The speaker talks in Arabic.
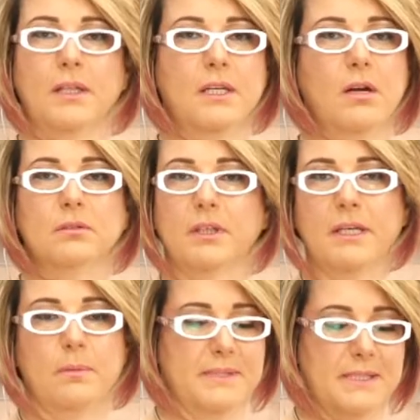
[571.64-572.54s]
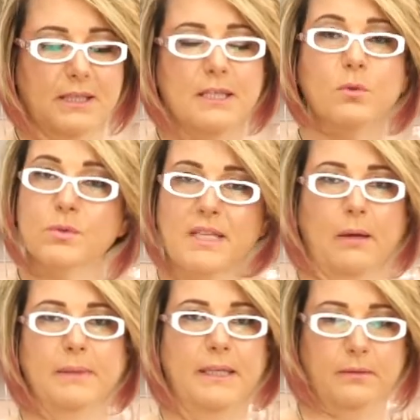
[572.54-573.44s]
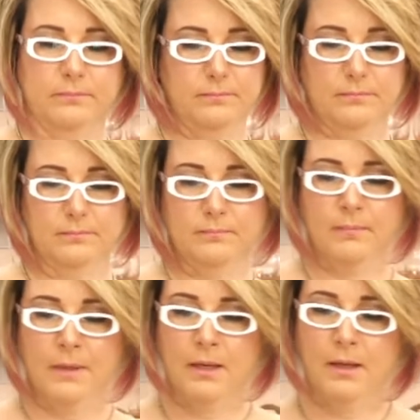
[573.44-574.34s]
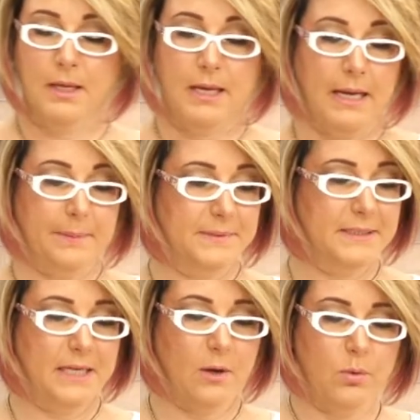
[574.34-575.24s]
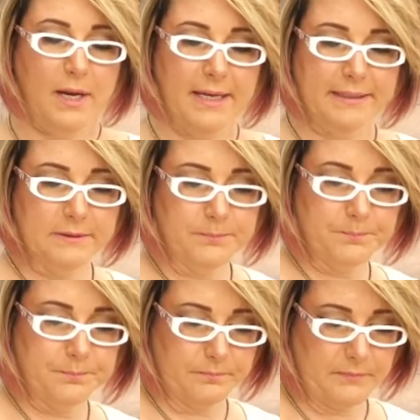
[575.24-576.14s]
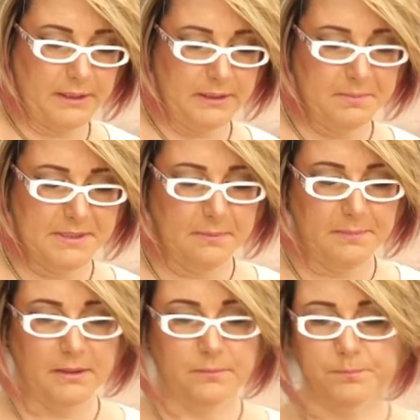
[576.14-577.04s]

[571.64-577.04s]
عاديه قطعيها بالسكينه واستعمليها هبتدي اول حاجه هجيب الزبده